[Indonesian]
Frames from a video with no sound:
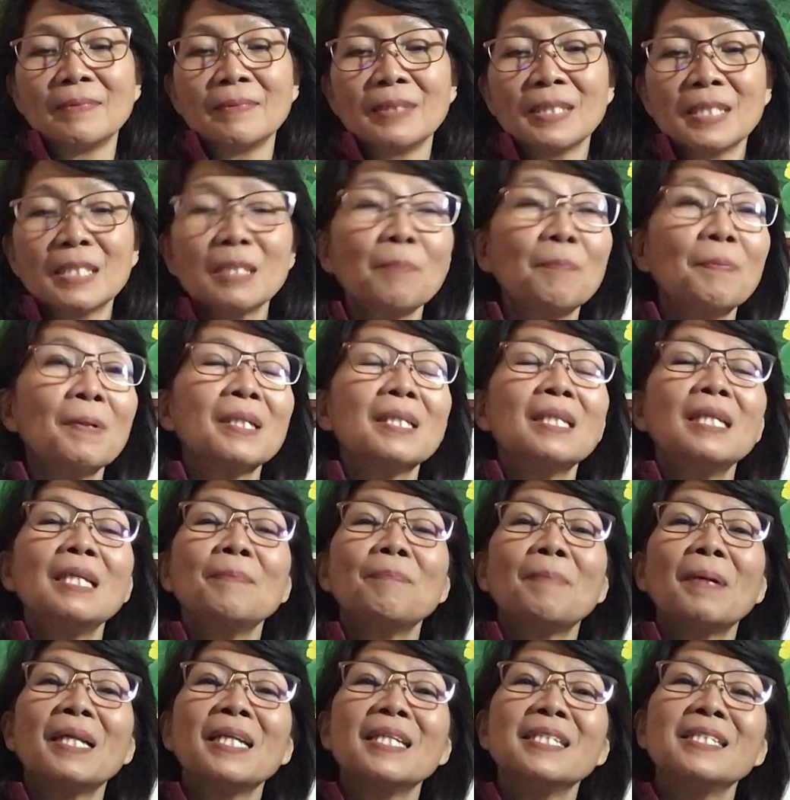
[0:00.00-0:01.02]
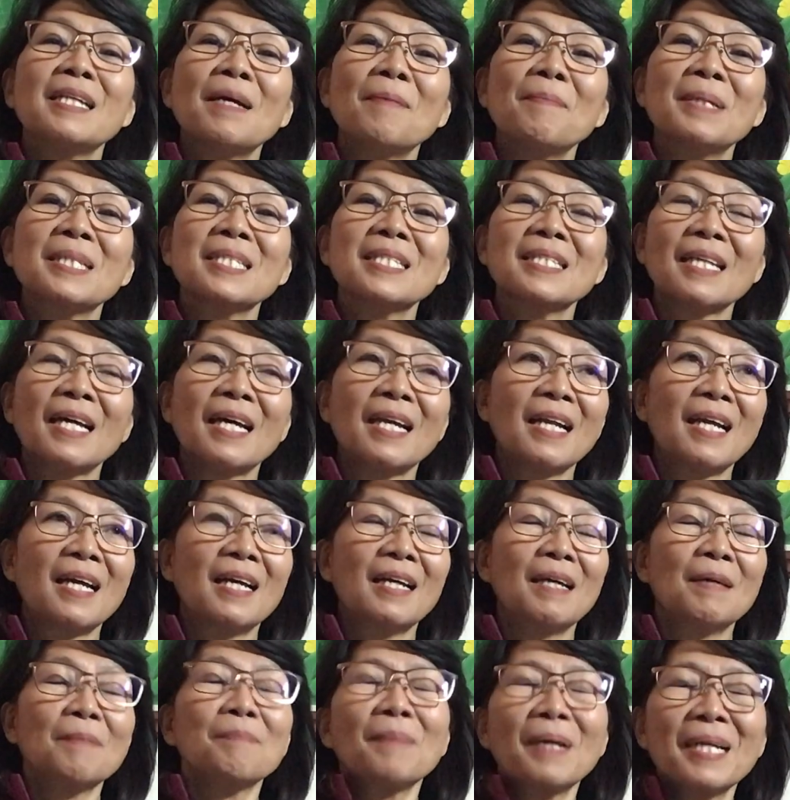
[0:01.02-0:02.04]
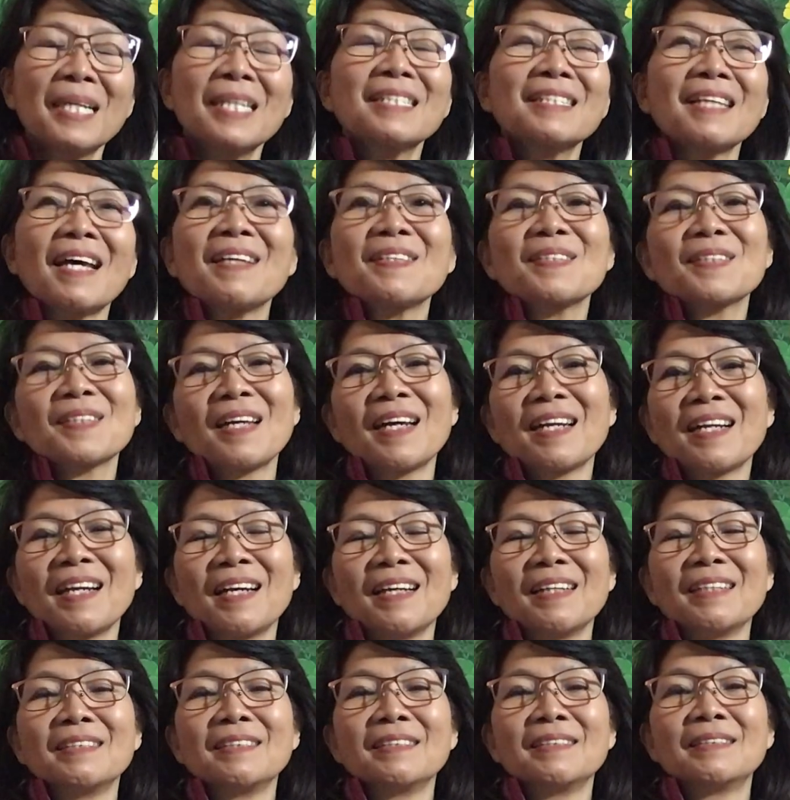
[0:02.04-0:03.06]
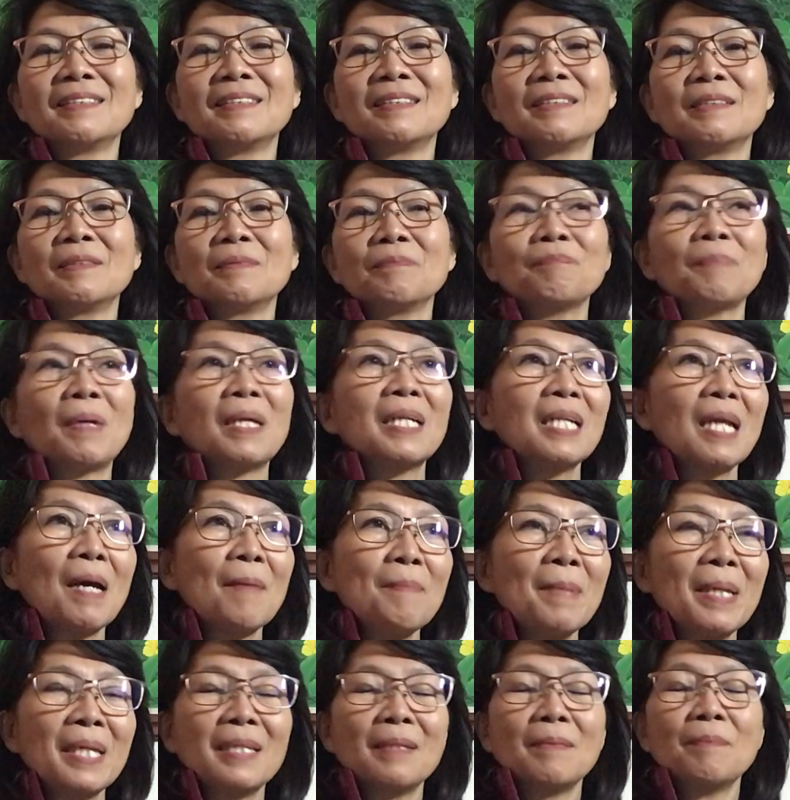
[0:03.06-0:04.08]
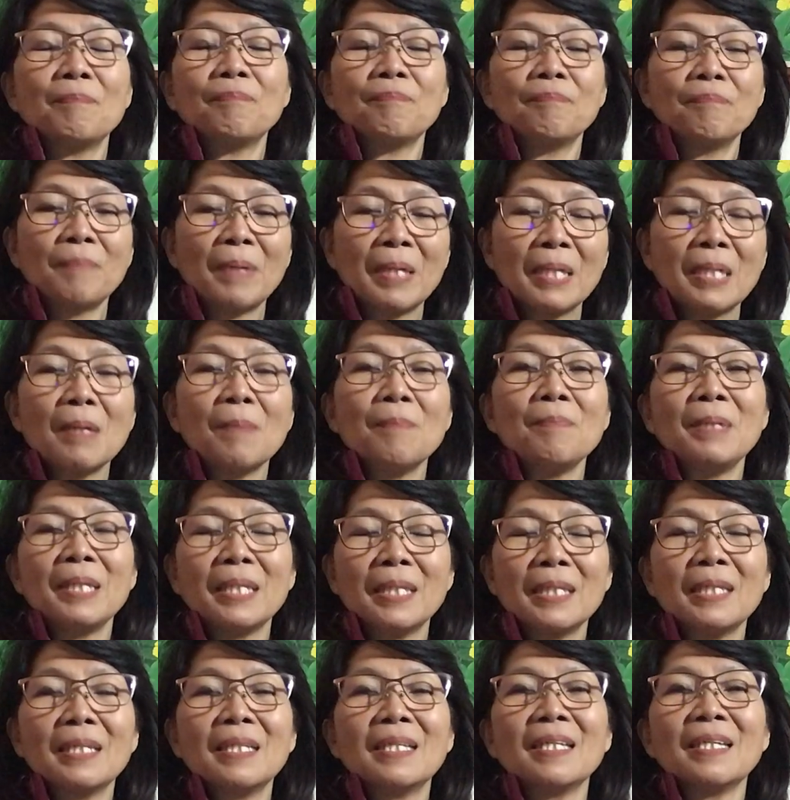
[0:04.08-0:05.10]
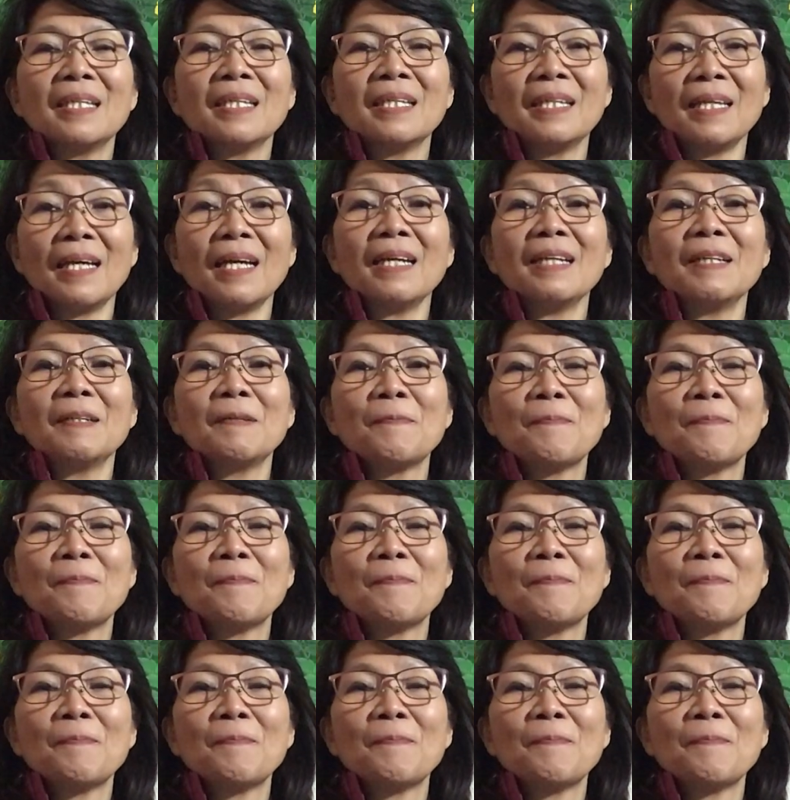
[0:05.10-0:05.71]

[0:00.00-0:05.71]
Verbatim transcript: Seperti pada zaman sekarang, pada saat sekarang, pandemik, pandemik, ya.